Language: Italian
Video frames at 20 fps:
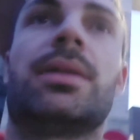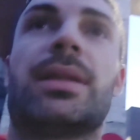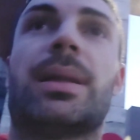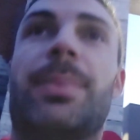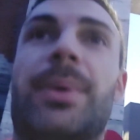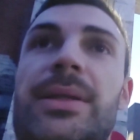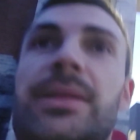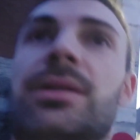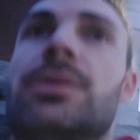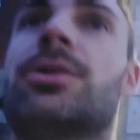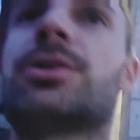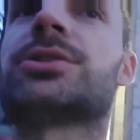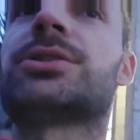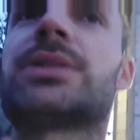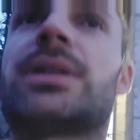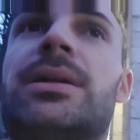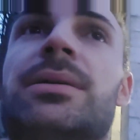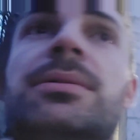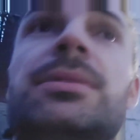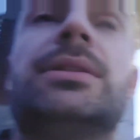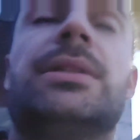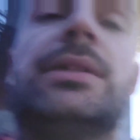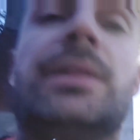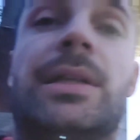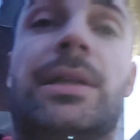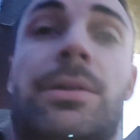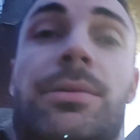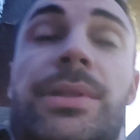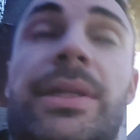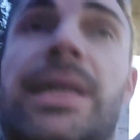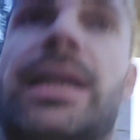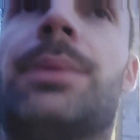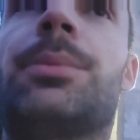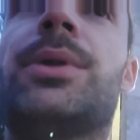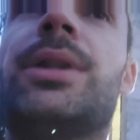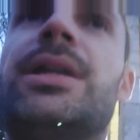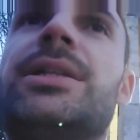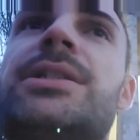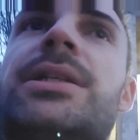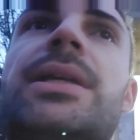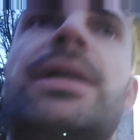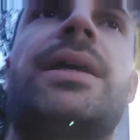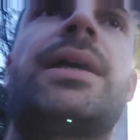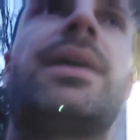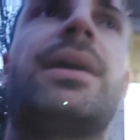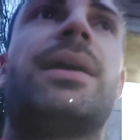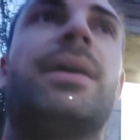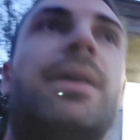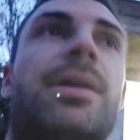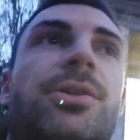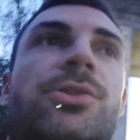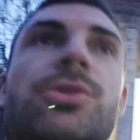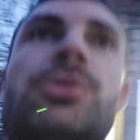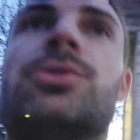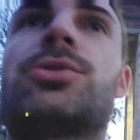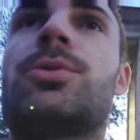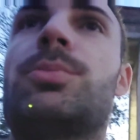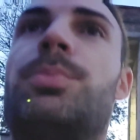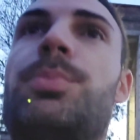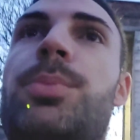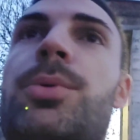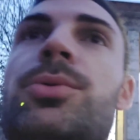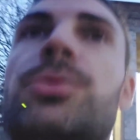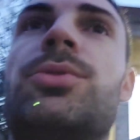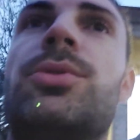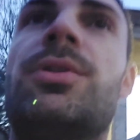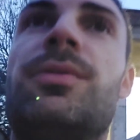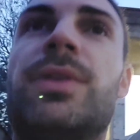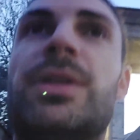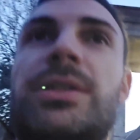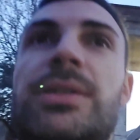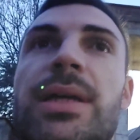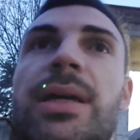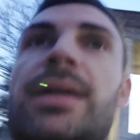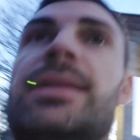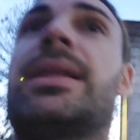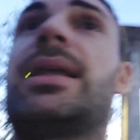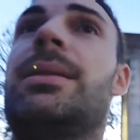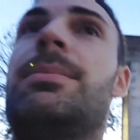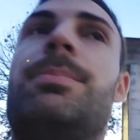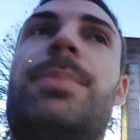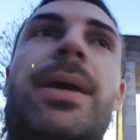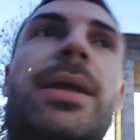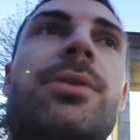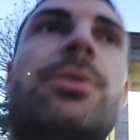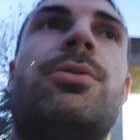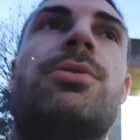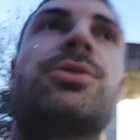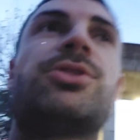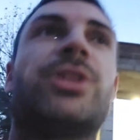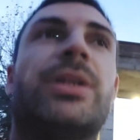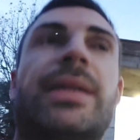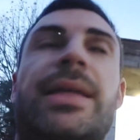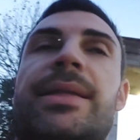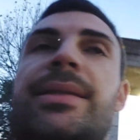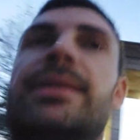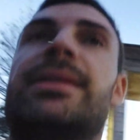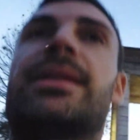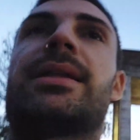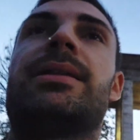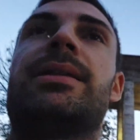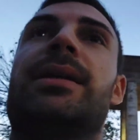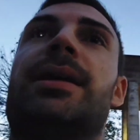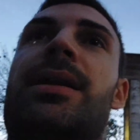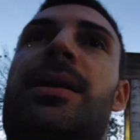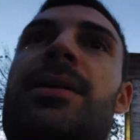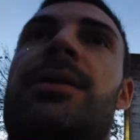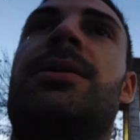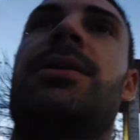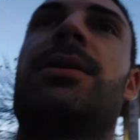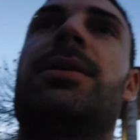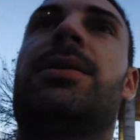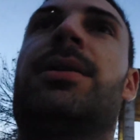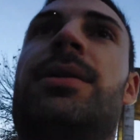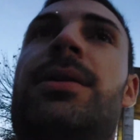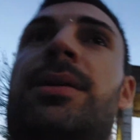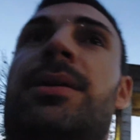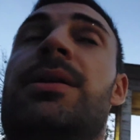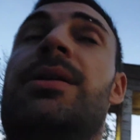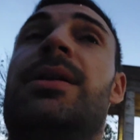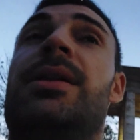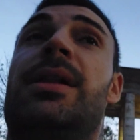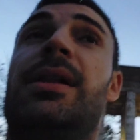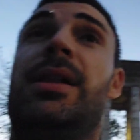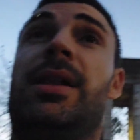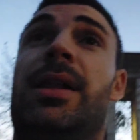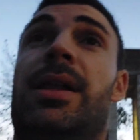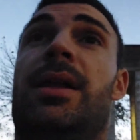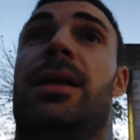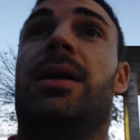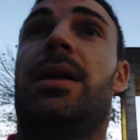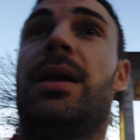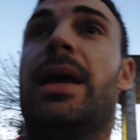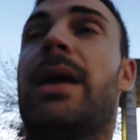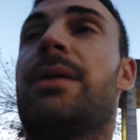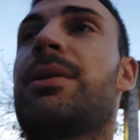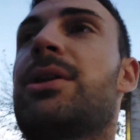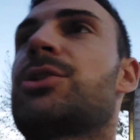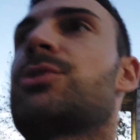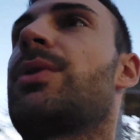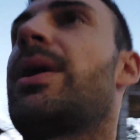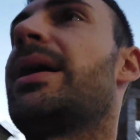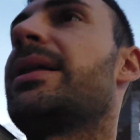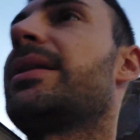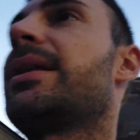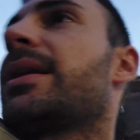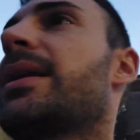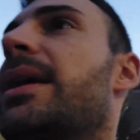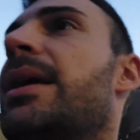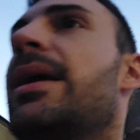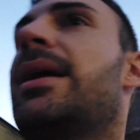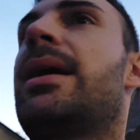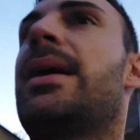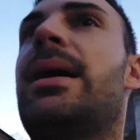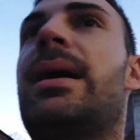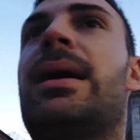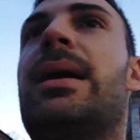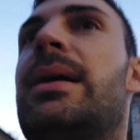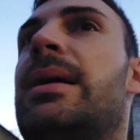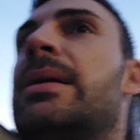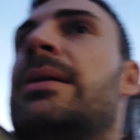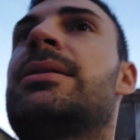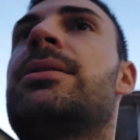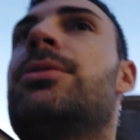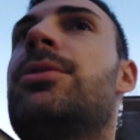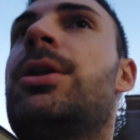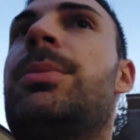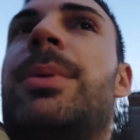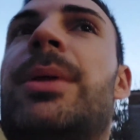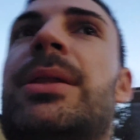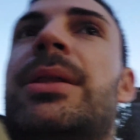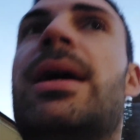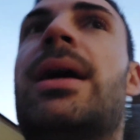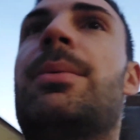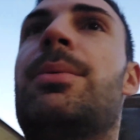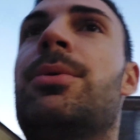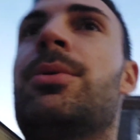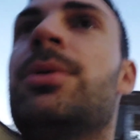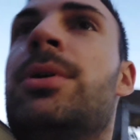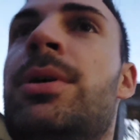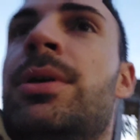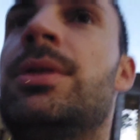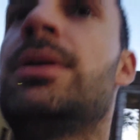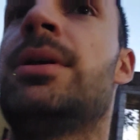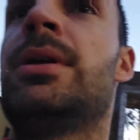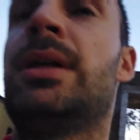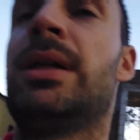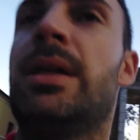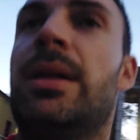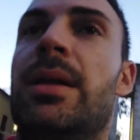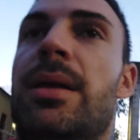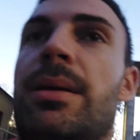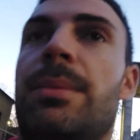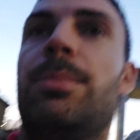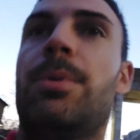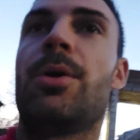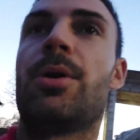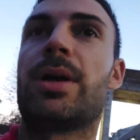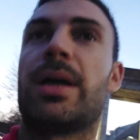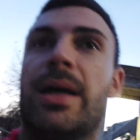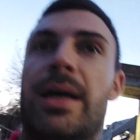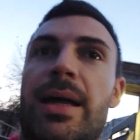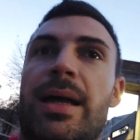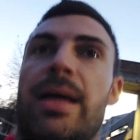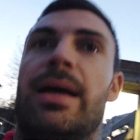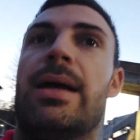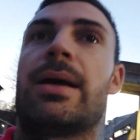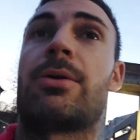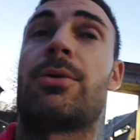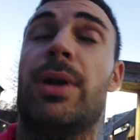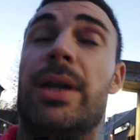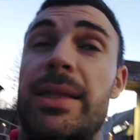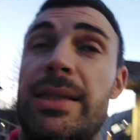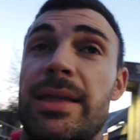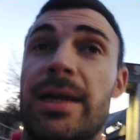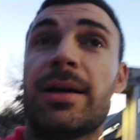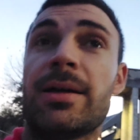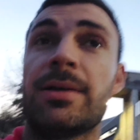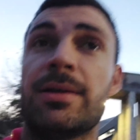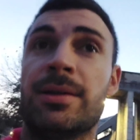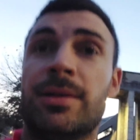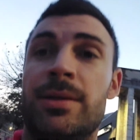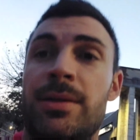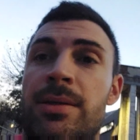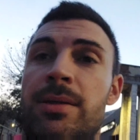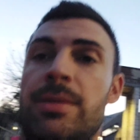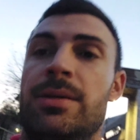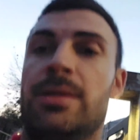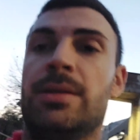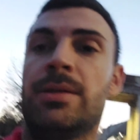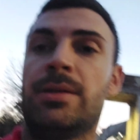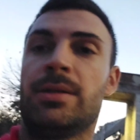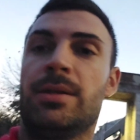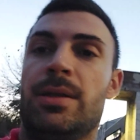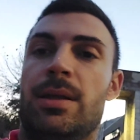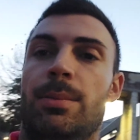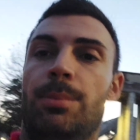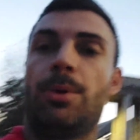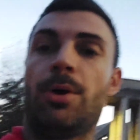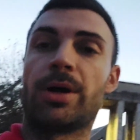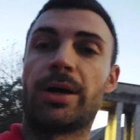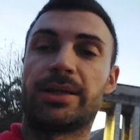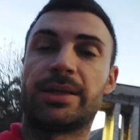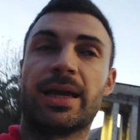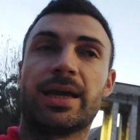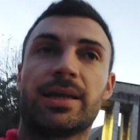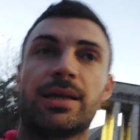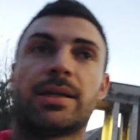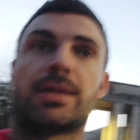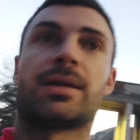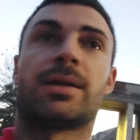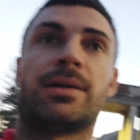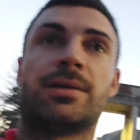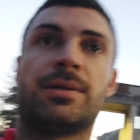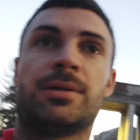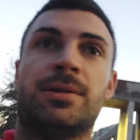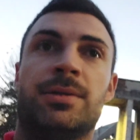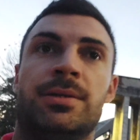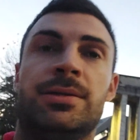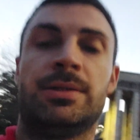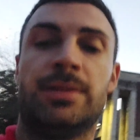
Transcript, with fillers: Da parte nostra, la Cremonese che sotto il punto di vista dell'impegno non c'è niente da dire. È una squadra che ha, lo ripetiamo, poca qualità, poca tecnica